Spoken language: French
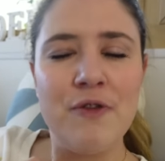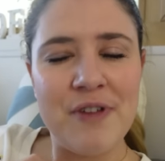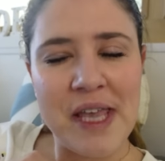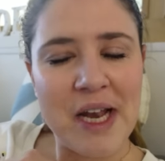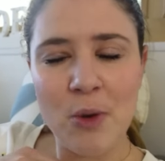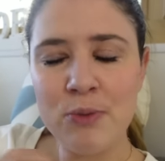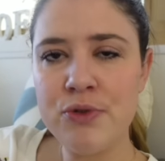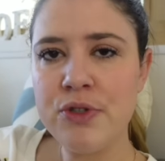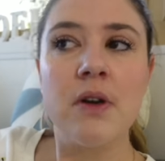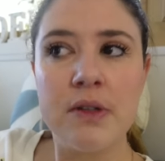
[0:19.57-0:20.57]
vais y aller en
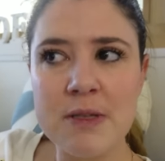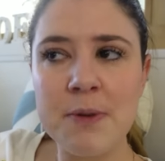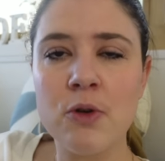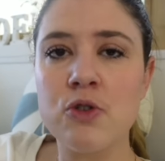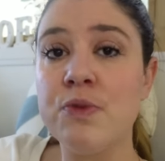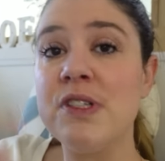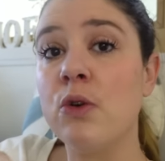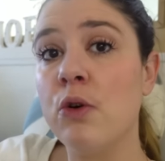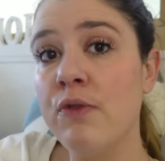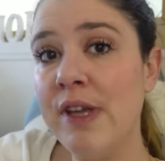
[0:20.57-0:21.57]
bus en espérant que je puisse
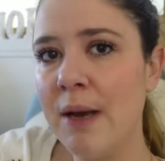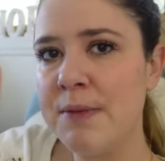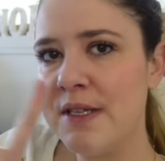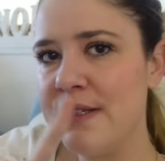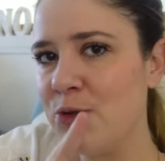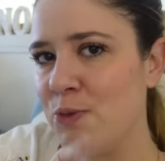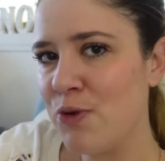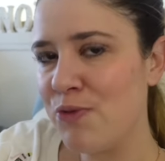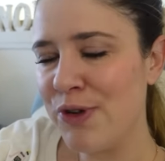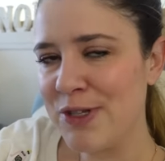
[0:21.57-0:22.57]
revenir à pied s'il ne
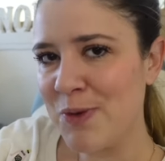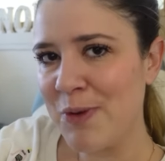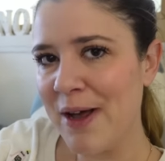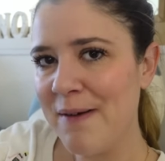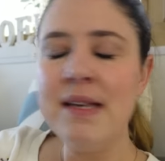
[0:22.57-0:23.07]
pleut plus à ce moment-là.